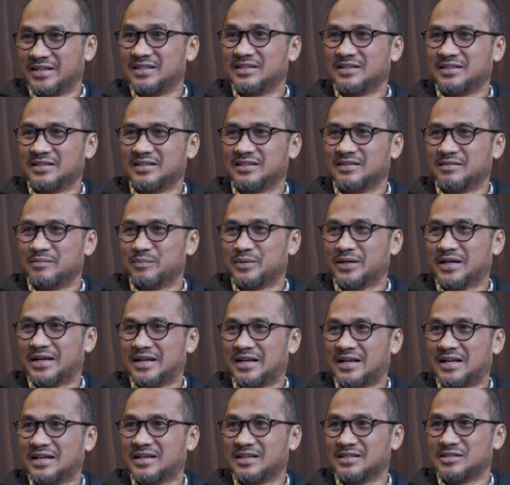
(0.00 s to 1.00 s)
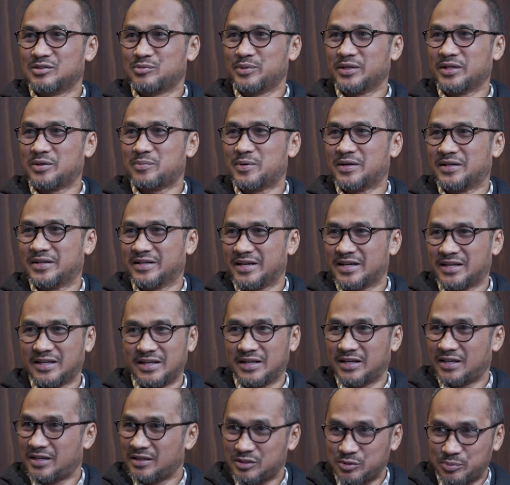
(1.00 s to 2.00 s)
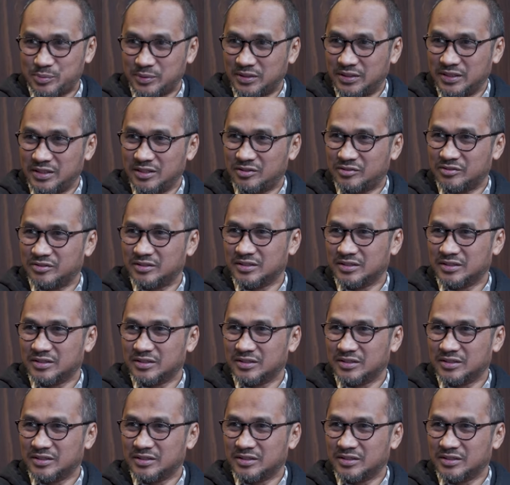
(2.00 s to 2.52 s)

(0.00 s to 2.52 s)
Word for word: Betul. Mengarahkan supaya kepala negara. Kira-kira seperti gitu.